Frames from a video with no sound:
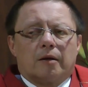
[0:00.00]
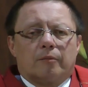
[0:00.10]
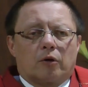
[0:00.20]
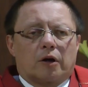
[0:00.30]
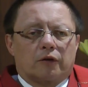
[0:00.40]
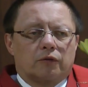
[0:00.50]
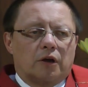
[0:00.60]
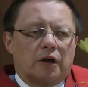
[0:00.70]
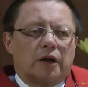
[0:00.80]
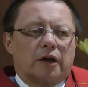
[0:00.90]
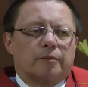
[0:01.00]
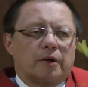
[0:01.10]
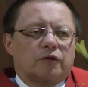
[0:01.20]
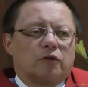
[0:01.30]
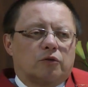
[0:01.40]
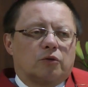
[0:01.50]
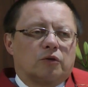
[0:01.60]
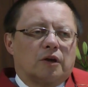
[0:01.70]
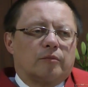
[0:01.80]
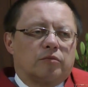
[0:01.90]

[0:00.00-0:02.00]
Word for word: pokazuje, jak bardzo trudna